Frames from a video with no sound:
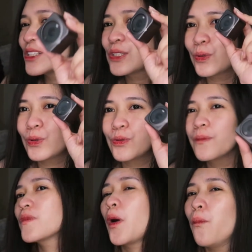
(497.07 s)
So,
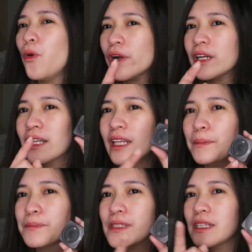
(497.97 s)
more
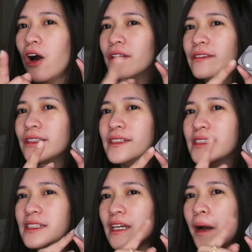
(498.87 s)
clips on
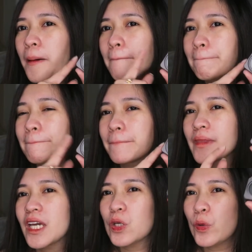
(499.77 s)
this um,
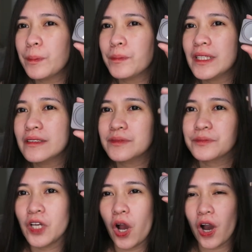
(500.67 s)
equipment
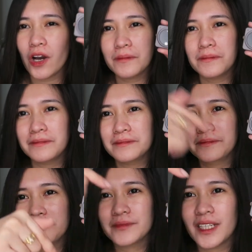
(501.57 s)
on
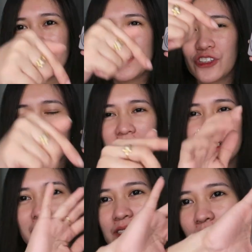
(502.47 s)
this channel.